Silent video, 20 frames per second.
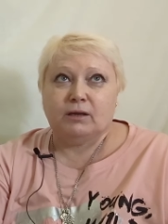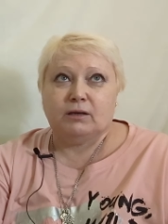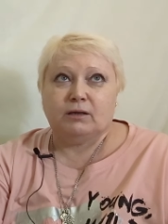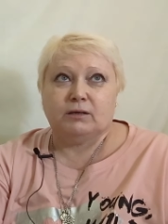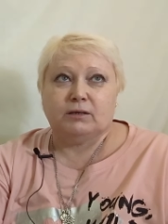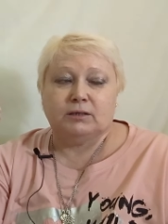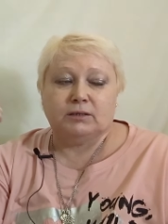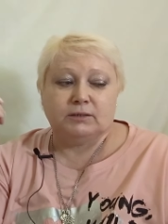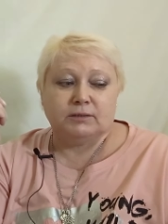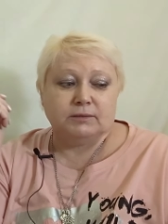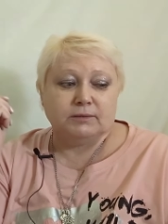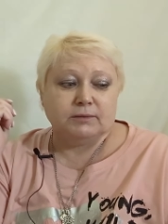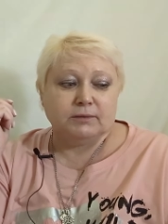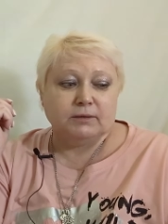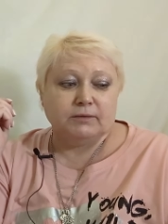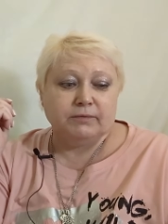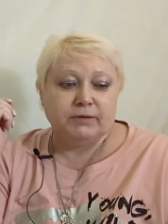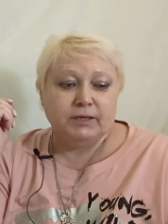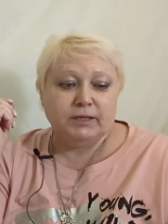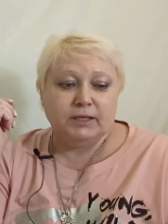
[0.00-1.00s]
а,
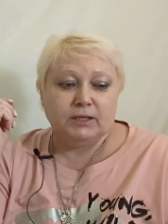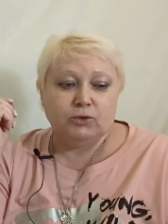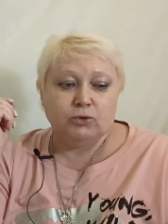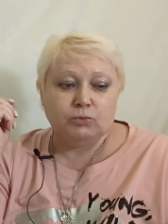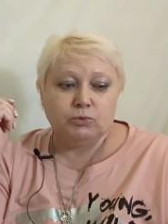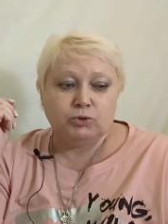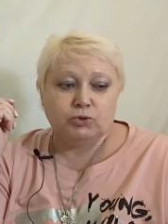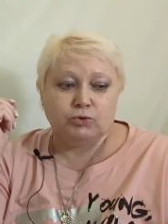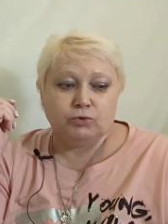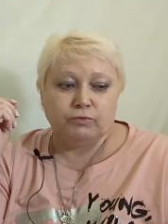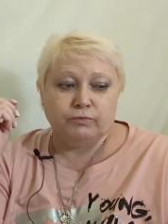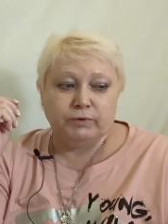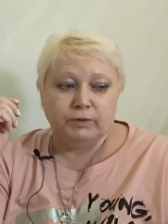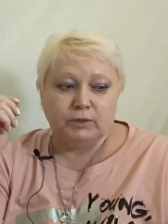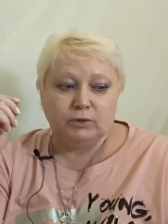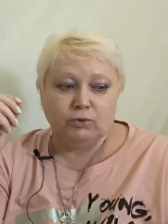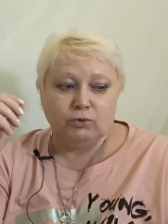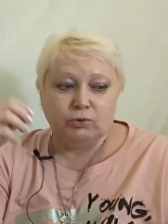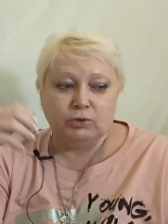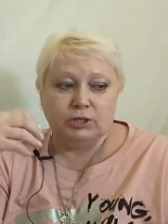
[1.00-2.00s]
говорит о том, что вы
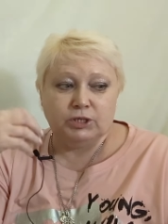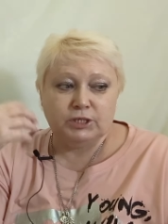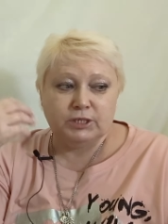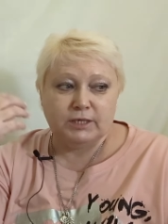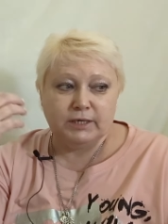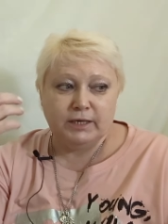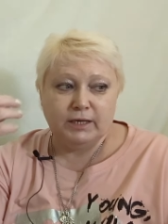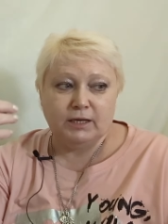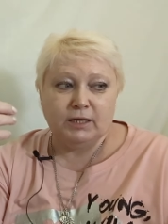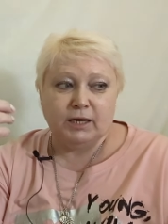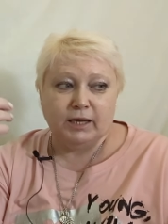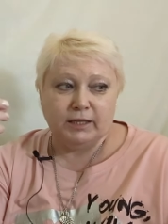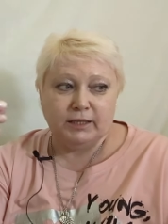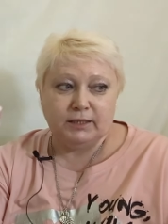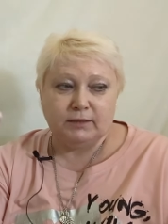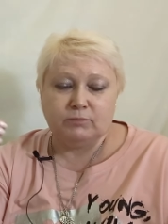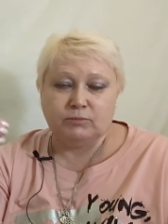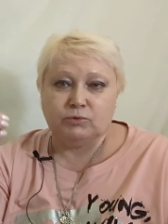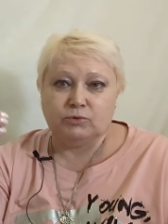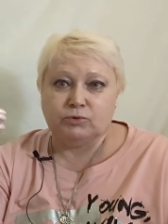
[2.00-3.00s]
долго шли к
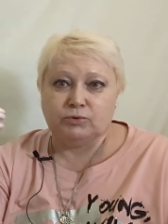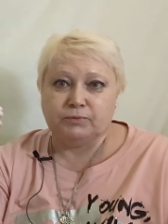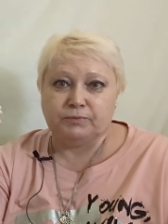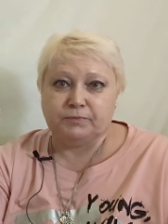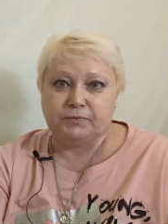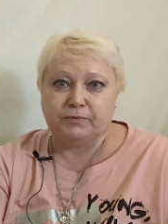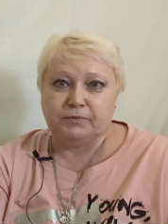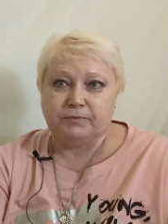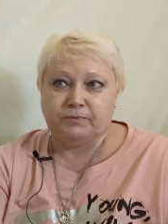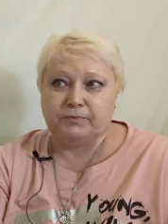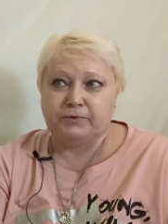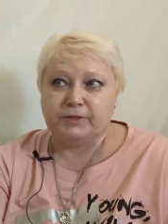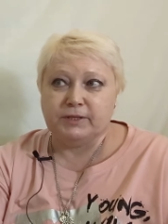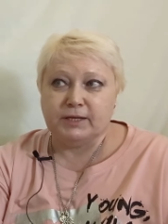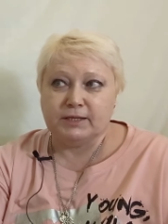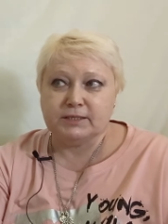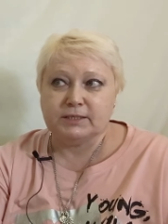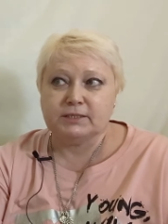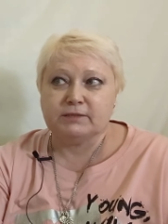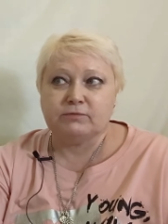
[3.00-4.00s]
этому
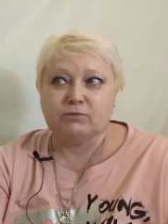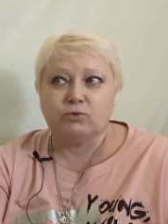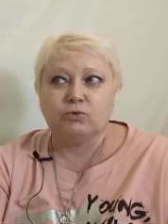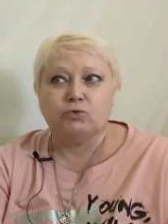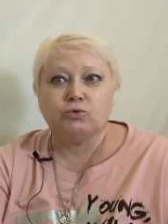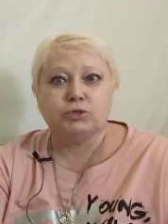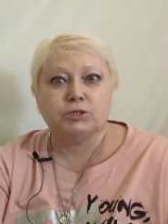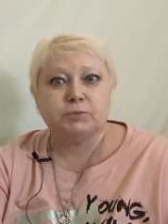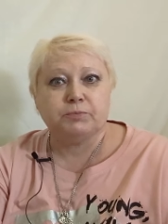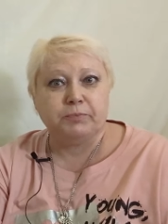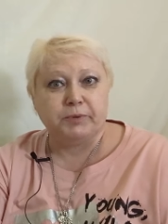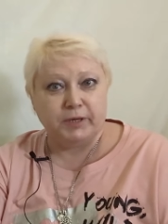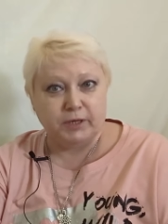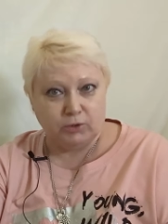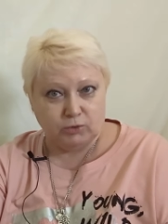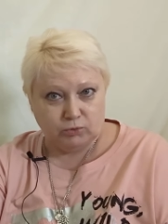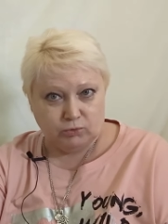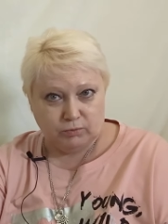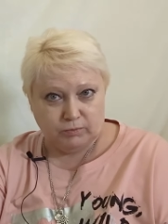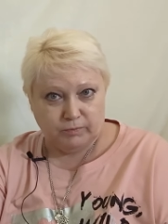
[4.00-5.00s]
финансовому
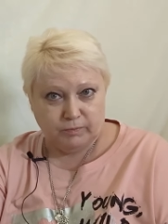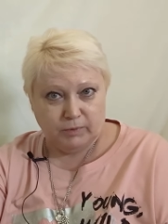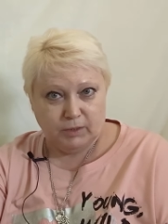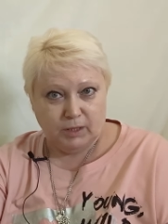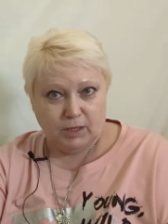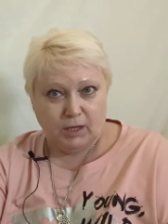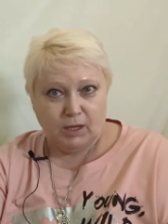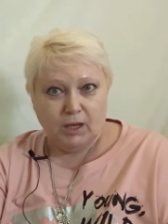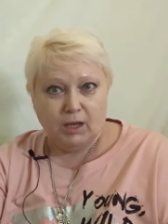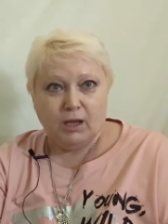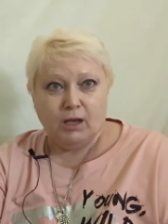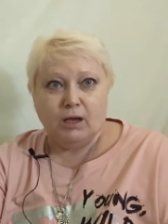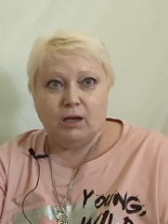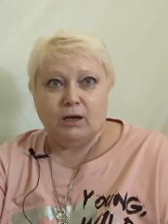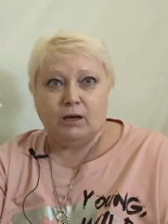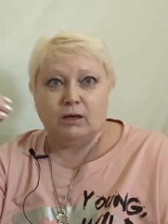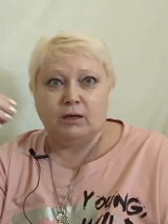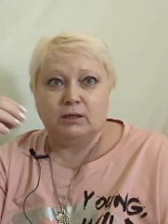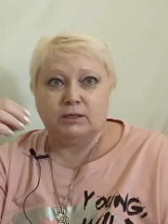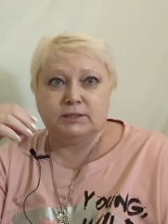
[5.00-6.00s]
успеху.
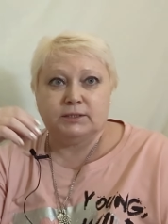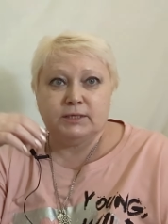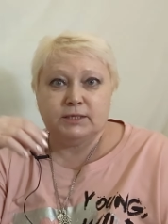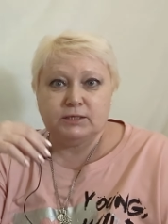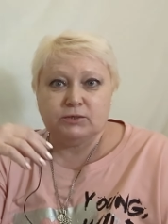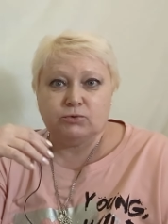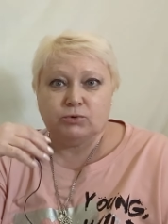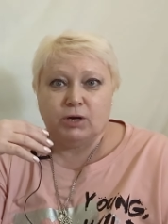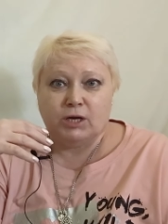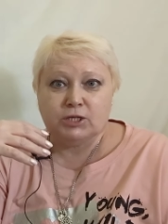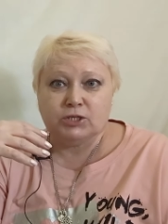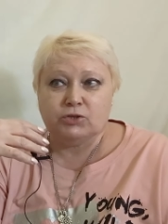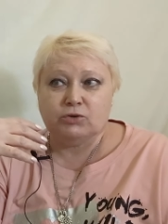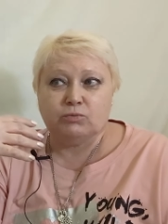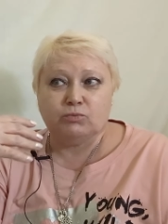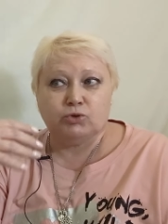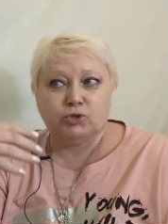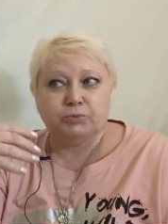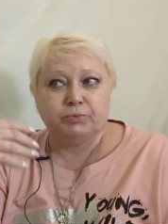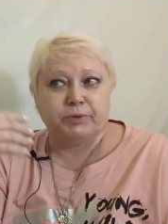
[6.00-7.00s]
А здесь у каждого
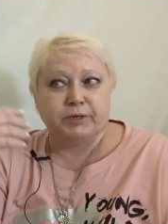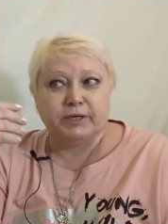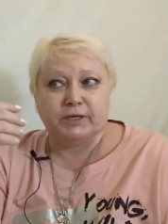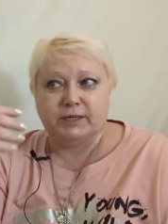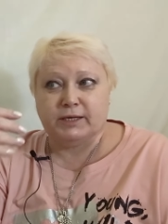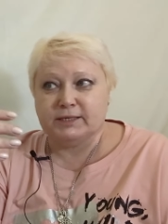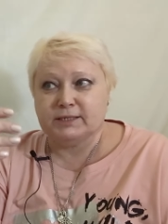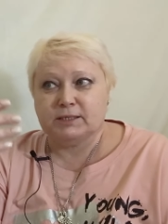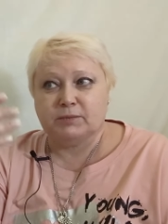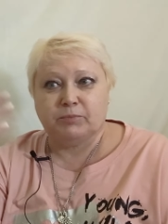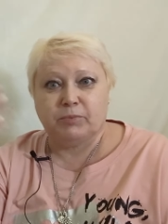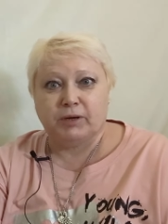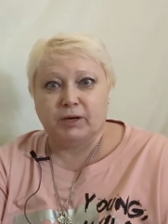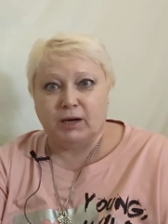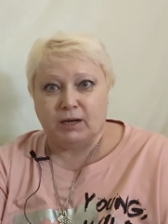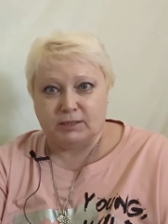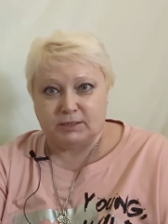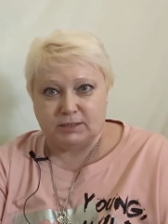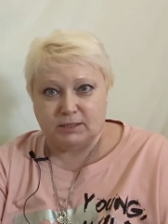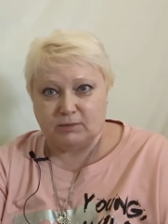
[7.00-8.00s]
может проиграться
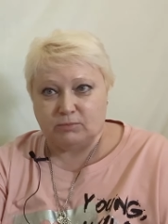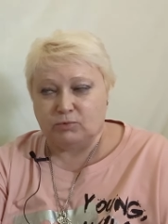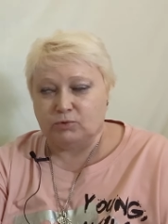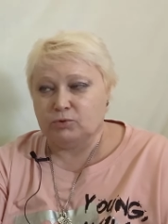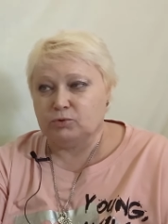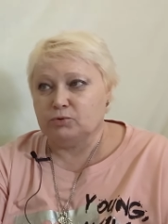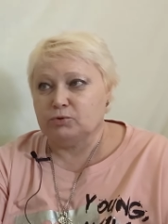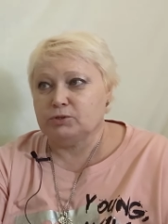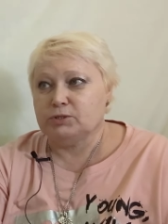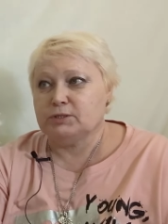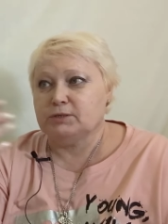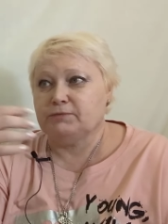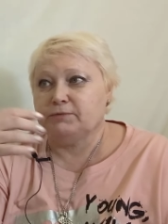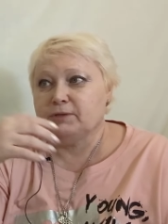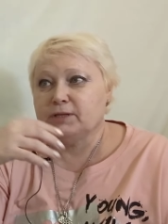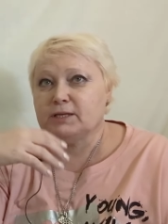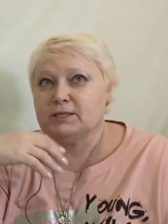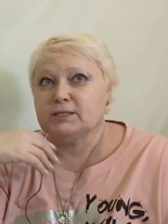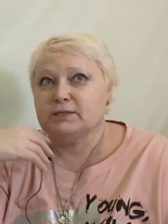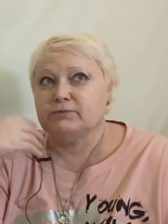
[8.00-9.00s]
по-разному. То есть
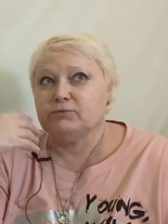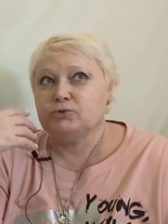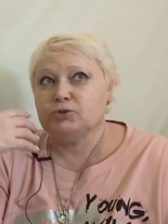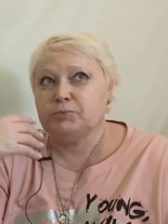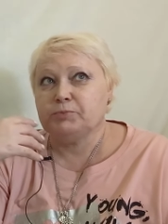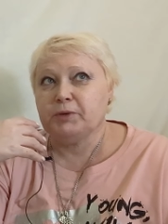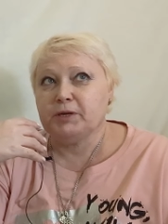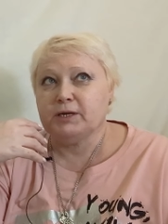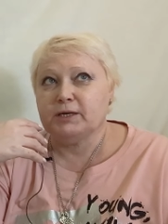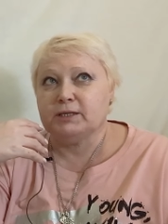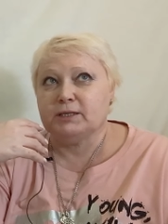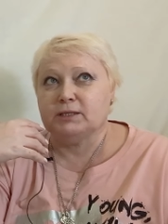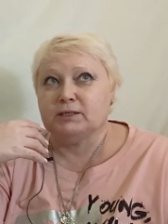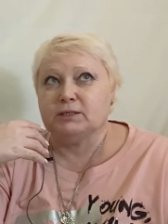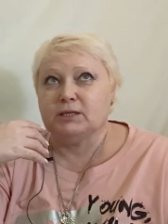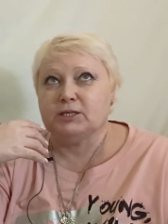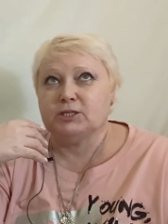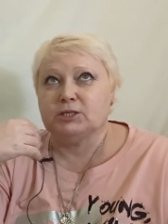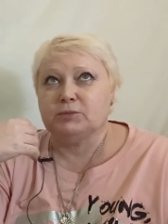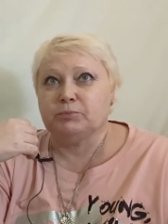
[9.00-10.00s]
финансовый успех – это
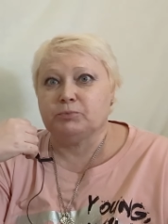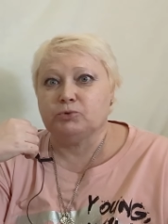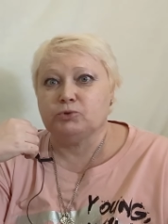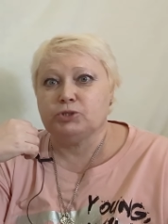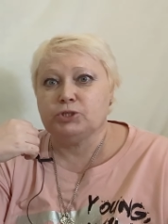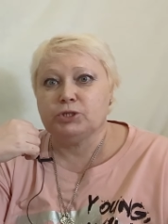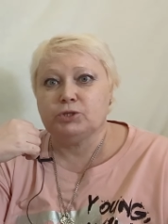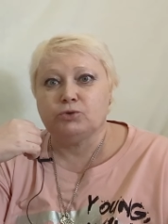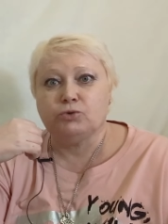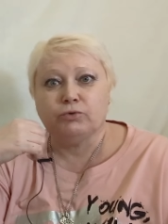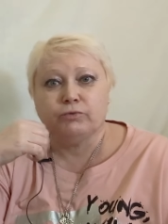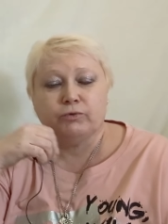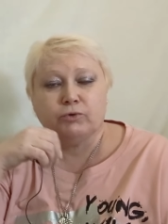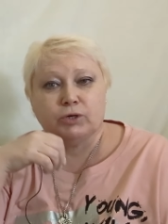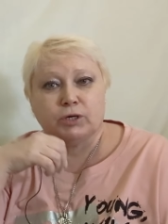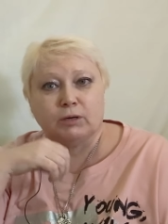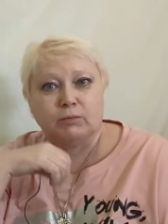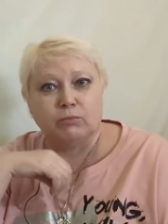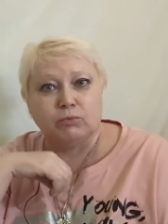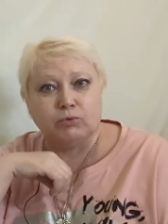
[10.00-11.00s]
значит получить
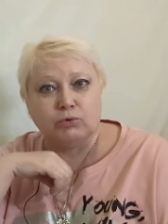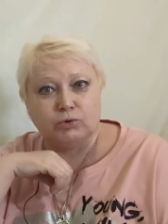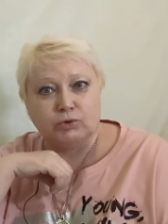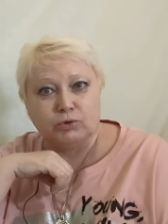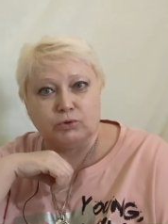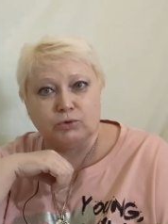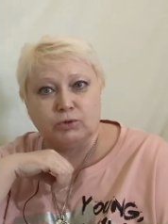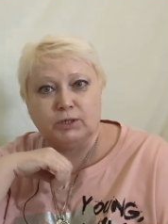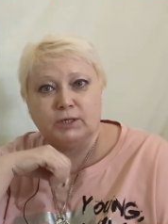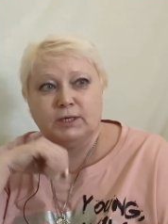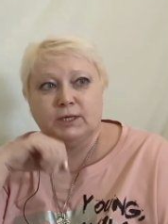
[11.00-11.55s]
новую работу,